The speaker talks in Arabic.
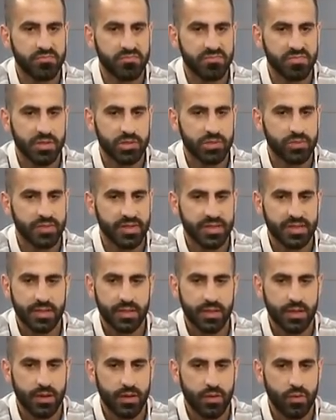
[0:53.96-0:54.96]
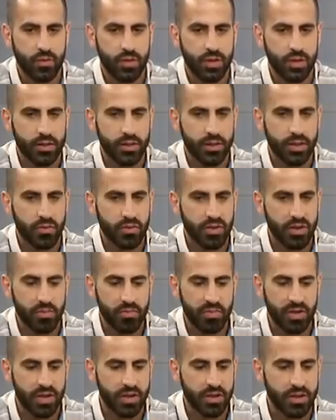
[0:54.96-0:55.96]
تجربه كثير حلوه الدوري
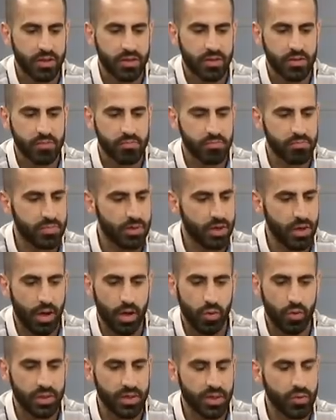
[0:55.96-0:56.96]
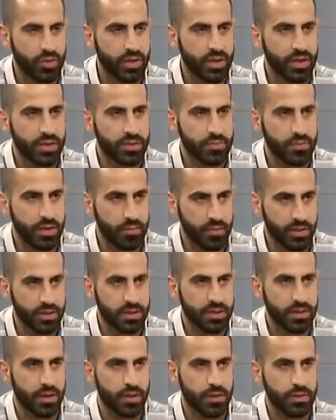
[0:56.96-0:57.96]
اللبناني من اقوى الدوريات
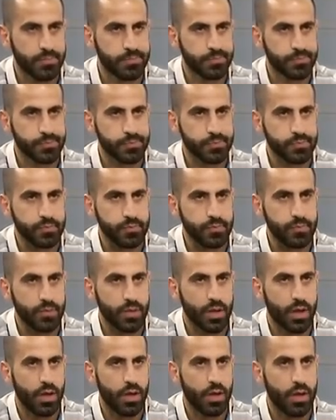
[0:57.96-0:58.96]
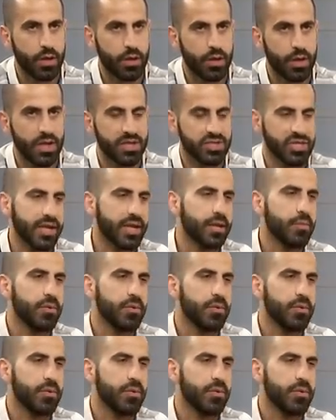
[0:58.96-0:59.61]
بالمنطقه آه، الاجانب